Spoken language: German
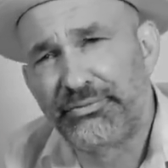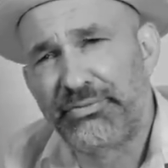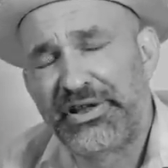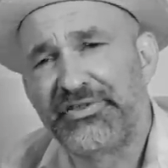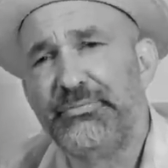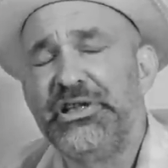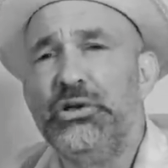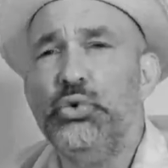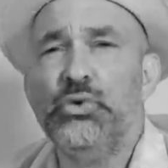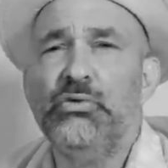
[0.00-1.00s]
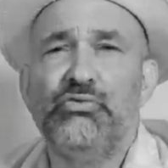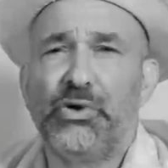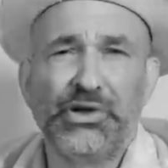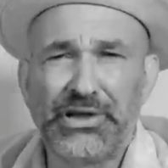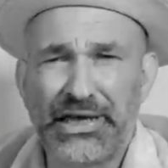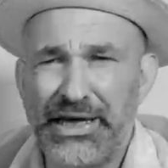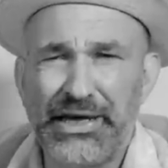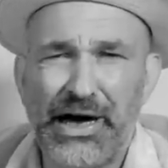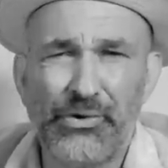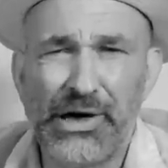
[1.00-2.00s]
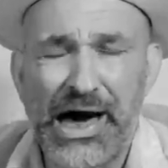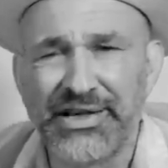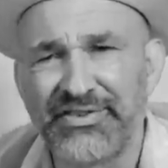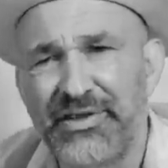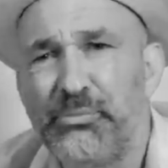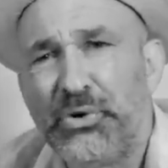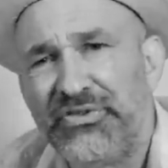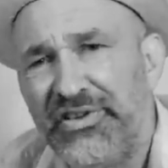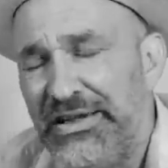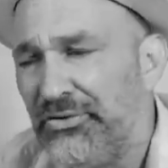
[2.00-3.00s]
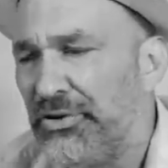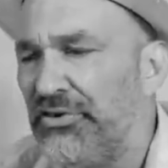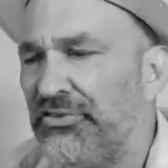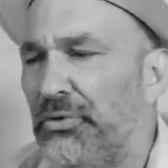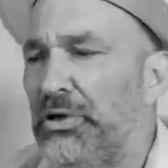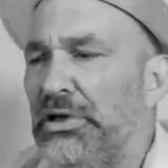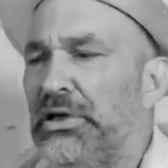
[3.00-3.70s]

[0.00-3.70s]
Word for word: lasst mich lügen, von, keine Ahnung, 18 Prozent oder so,